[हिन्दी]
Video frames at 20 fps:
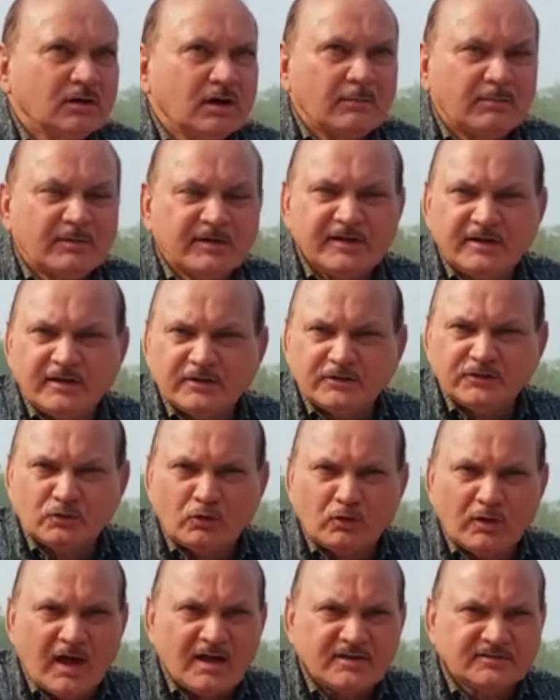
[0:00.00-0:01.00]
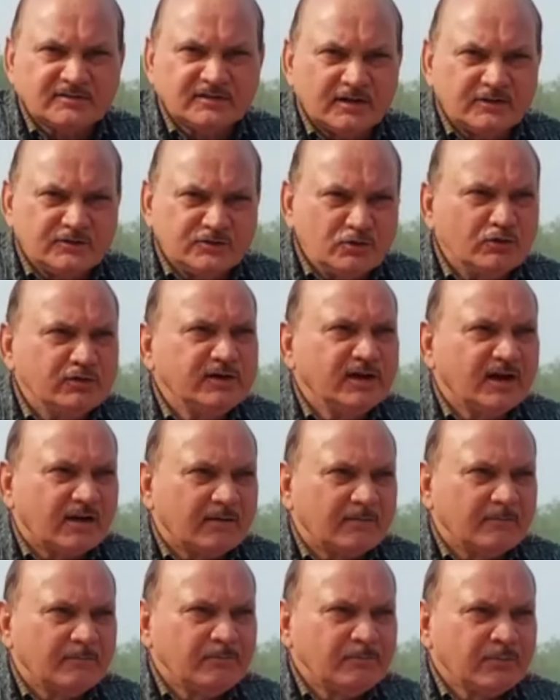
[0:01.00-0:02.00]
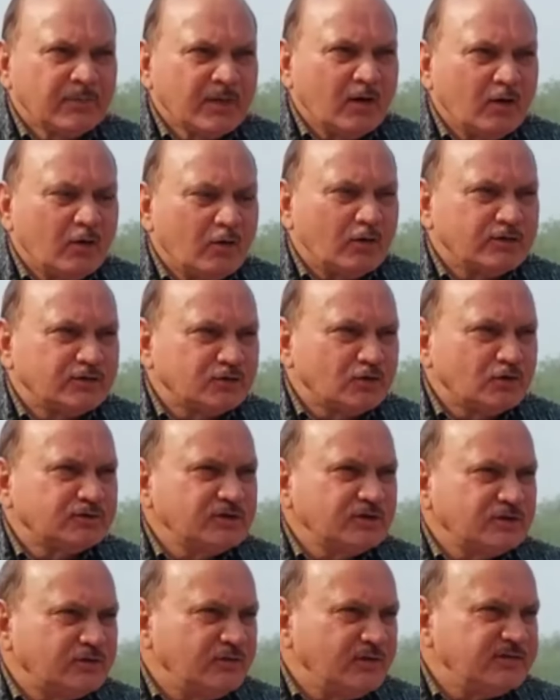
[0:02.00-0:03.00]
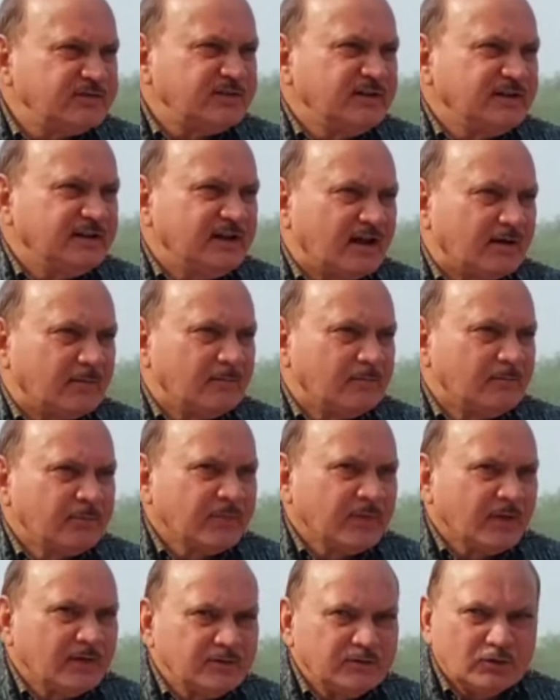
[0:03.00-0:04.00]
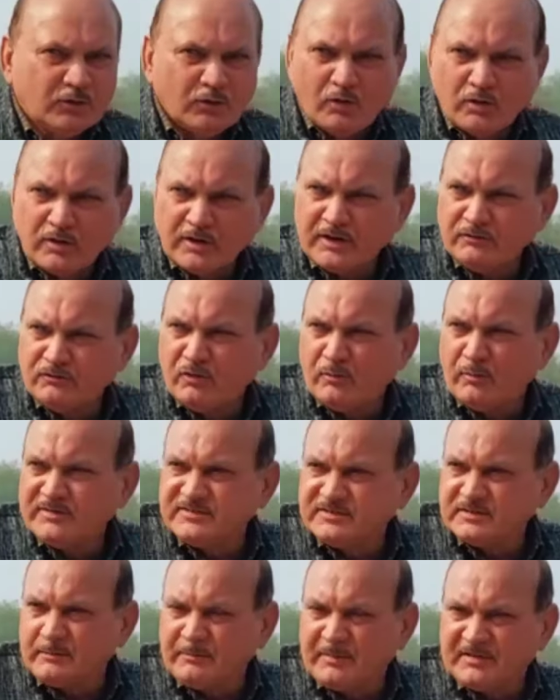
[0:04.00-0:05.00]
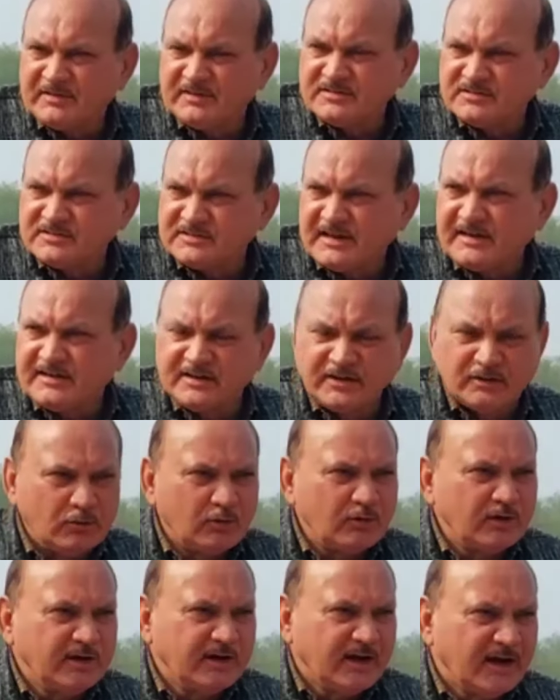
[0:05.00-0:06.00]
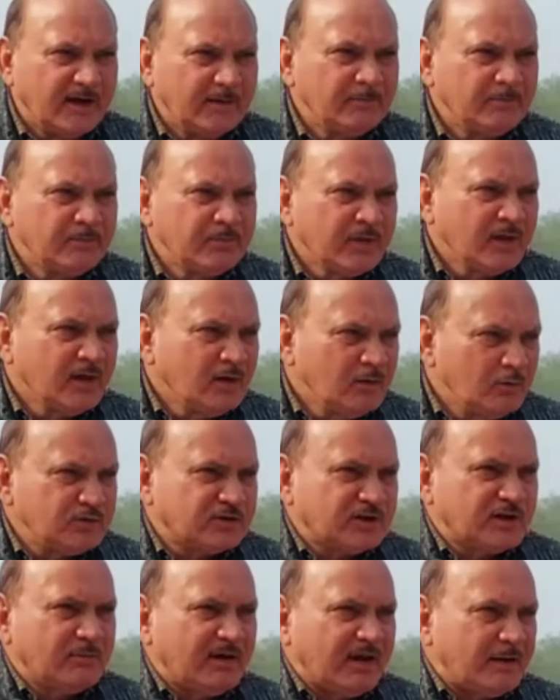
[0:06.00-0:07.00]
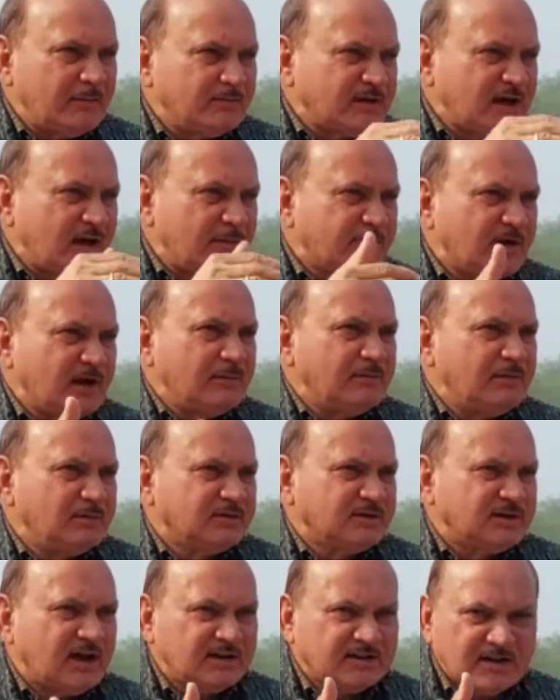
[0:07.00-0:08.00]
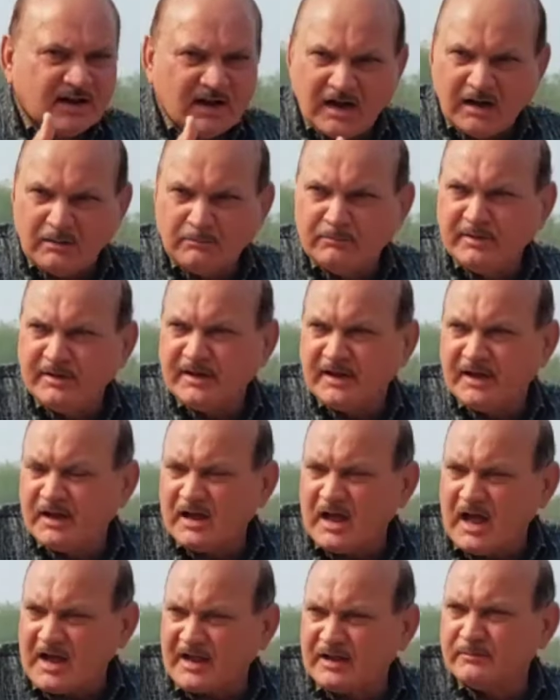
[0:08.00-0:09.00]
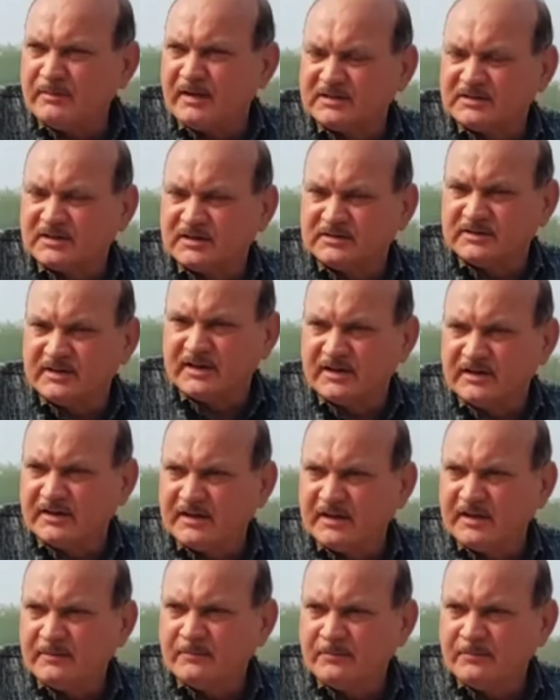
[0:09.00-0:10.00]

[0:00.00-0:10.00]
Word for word: अपनी सोलह जूनियर और चौंतीसवीं सीनियर जो हॉकी वुमेन चैम्पियनशिप स्टेट की हो रही है उसके बारे में तो आप कल भी बताया था आप भी है आगे बात करते रहेंगे